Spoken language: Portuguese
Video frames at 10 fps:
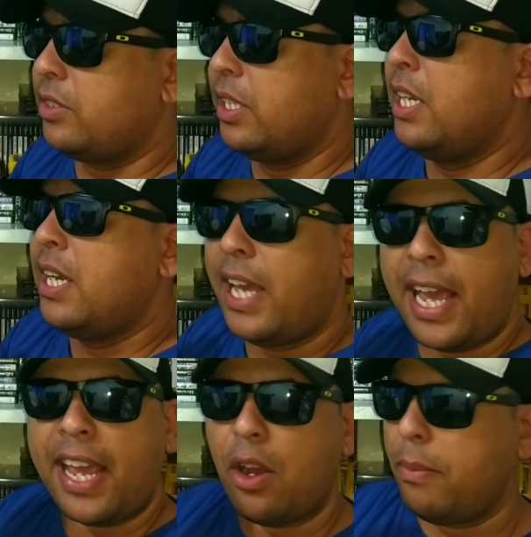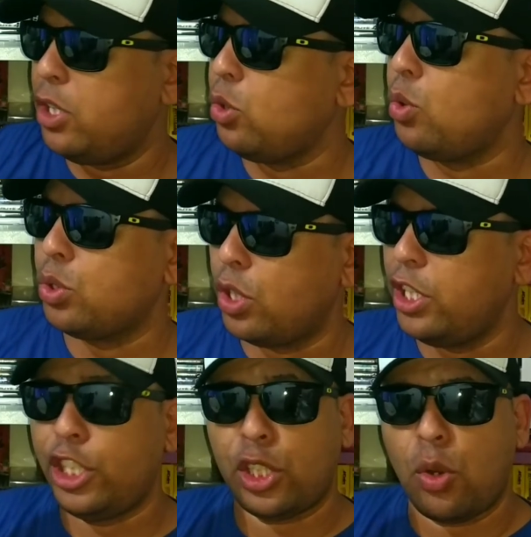Então, é realmente um
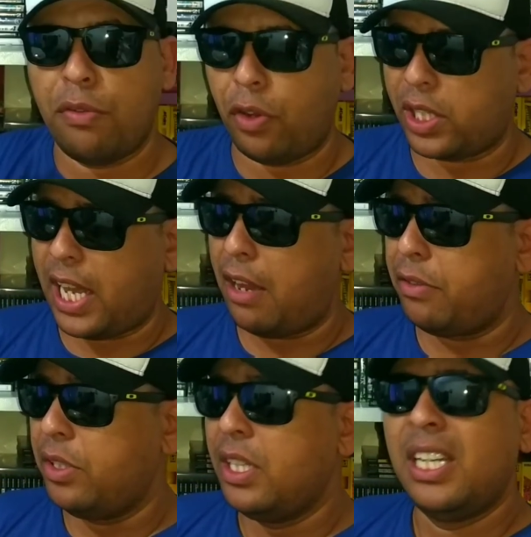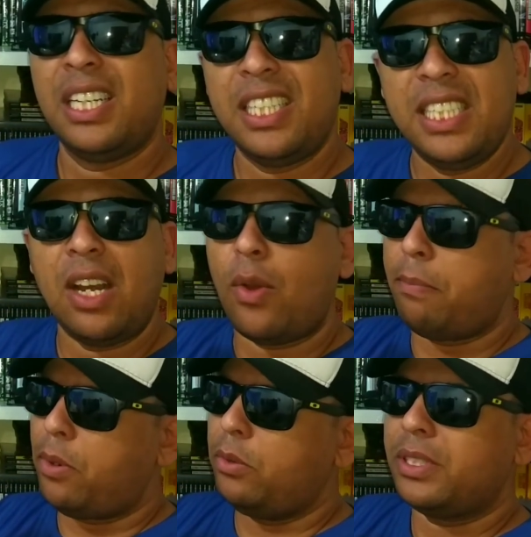controle desconfortável.
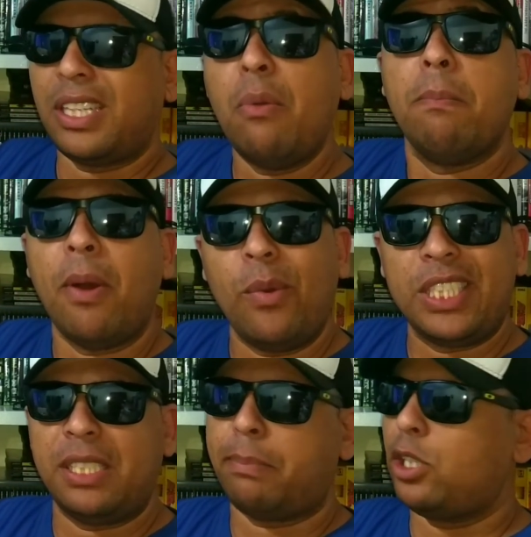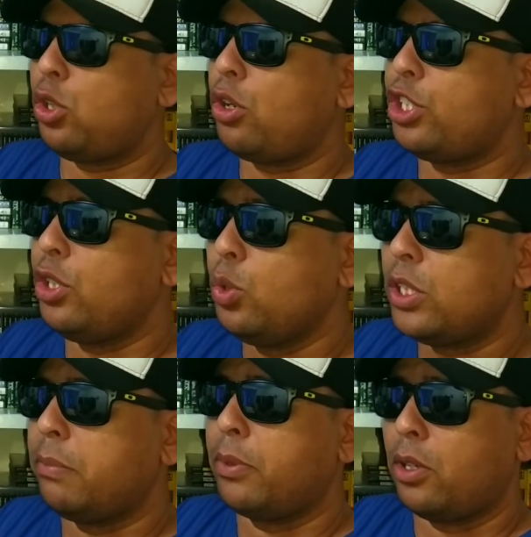Não é bom, tão bom assim para jogos de
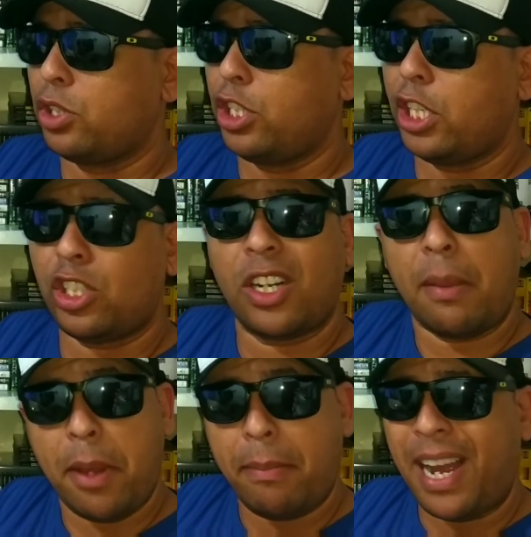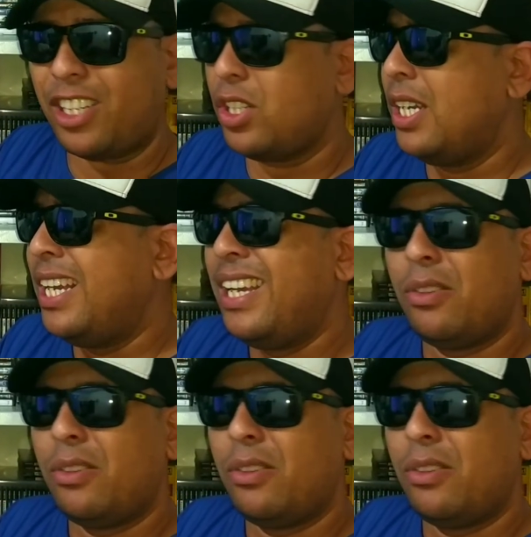luta, por causa do direcional que é meio baixo.